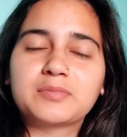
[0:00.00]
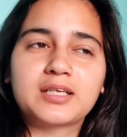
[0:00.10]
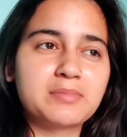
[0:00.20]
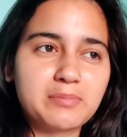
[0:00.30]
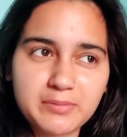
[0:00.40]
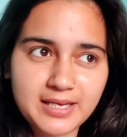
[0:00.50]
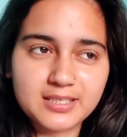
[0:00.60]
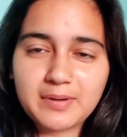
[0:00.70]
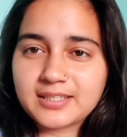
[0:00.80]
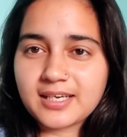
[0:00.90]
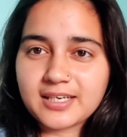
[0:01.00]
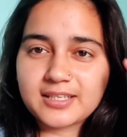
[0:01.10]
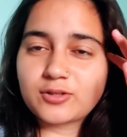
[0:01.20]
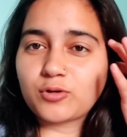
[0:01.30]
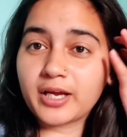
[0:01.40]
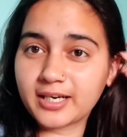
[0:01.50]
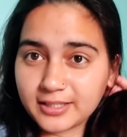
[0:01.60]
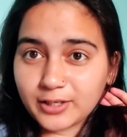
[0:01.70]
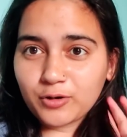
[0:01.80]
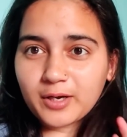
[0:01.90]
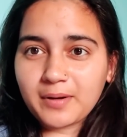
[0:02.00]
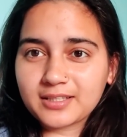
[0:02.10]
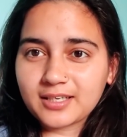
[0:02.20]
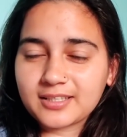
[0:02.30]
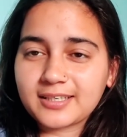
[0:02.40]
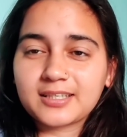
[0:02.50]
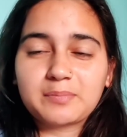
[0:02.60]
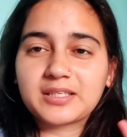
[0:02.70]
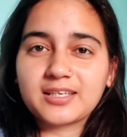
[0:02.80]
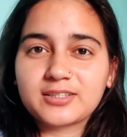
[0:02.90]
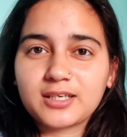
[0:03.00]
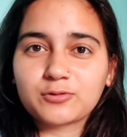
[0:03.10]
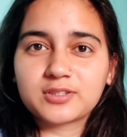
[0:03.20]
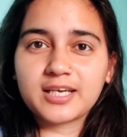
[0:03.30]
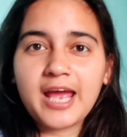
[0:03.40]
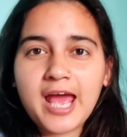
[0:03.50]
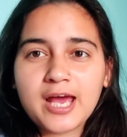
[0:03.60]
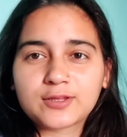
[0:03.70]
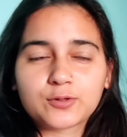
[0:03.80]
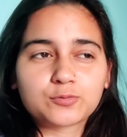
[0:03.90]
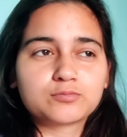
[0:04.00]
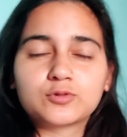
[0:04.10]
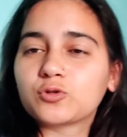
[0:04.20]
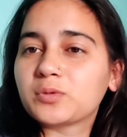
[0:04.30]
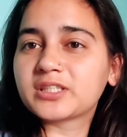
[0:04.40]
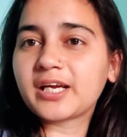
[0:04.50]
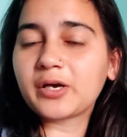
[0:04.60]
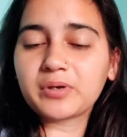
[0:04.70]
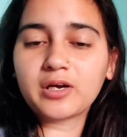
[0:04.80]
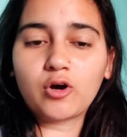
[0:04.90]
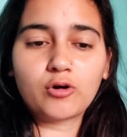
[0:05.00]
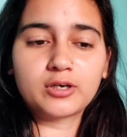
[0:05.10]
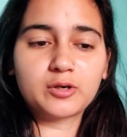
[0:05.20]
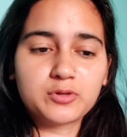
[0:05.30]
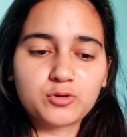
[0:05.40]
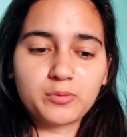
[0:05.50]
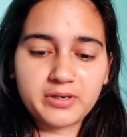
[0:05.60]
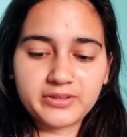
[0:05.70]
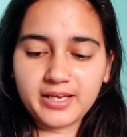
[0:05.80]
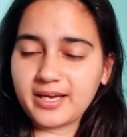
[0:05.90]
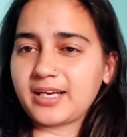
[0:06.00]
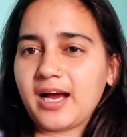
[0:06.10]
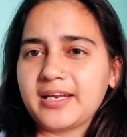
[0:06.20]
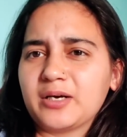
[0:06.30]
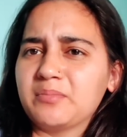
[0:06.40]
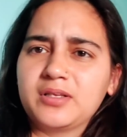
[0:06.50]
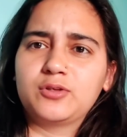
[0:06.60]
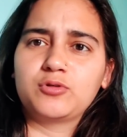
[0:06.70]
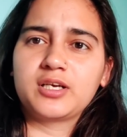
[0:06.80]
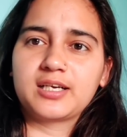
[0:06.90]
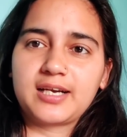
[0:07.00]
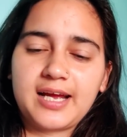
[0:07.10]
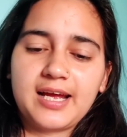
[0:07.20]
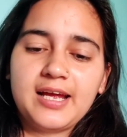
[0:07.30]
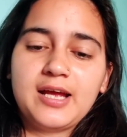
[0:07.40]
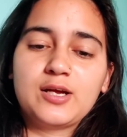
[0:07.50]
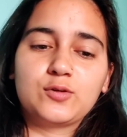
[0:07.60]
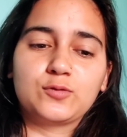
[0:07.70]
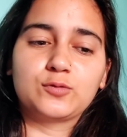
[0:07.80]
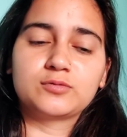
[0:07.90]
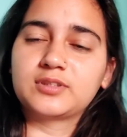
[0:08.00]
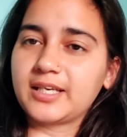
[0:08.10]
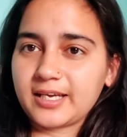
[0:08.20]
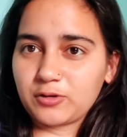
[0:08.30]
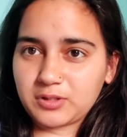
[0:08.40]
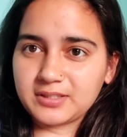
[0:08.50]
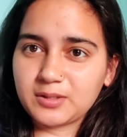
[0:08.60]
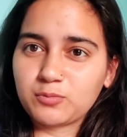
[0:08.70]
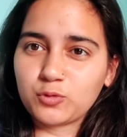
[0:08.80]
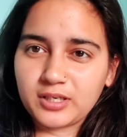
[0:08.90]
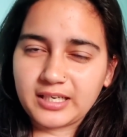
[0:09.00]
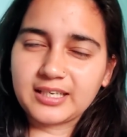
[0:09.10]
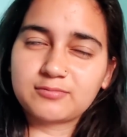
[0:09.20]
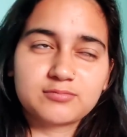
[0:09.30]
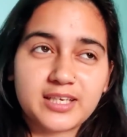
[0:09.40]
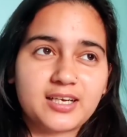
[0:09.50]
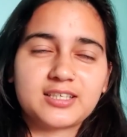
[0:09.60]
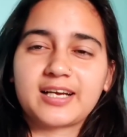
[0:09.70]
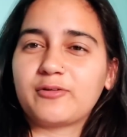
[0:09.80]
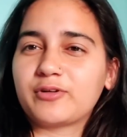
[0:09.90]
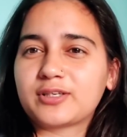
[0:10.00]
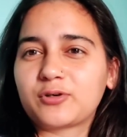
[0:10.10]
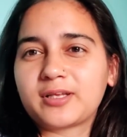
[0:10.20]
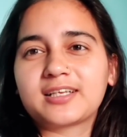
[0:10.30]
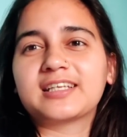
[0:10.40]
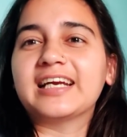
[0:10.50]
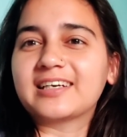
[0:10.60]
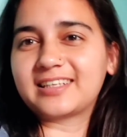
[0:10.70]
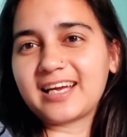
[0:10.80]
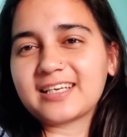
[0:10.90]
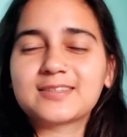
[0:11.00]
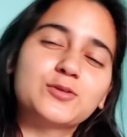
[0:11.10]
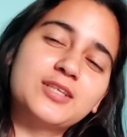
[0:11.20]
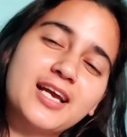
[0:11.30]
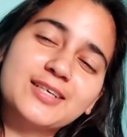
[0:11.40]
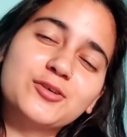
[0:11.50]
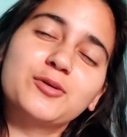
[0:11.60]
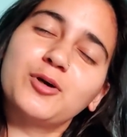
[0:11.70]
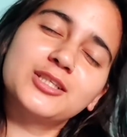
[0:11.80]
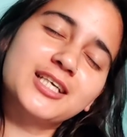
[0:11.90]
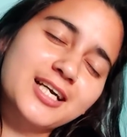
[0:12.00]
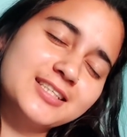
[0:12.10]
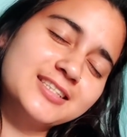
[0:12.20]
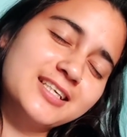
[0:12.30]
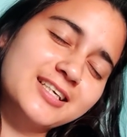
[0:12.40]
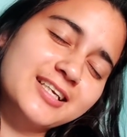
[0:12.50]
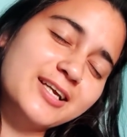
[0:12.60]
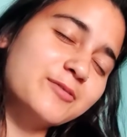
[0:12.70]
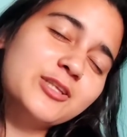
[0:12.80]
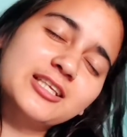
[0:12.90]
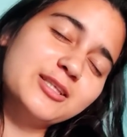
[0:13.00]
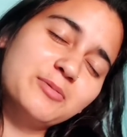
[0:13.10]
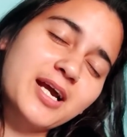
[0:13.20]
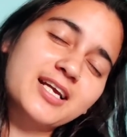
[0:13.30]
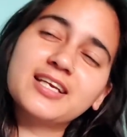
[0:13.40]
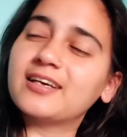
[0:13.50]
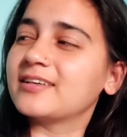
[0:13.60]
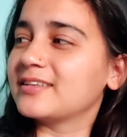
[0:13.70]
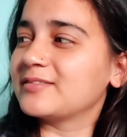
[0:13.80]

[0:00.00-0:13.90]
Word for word: मैं अभी बहन से बात कर रही थी तो एक घंटा हो गया बात करते करते पता ही नहीं चला उससे तो दो बज गए अभी और अभी थोड़ा पढ़ते हैं खाने का मन तो नहीं कर रहा है तो देखेंगे उसके बाद जब भूख लगेगी देखा जाएगा फिर थोड़ी देर लेटते हैं सोते हैं क्योंकि बहुत थकान सी लग रही है बहुत नींद भी आ रही है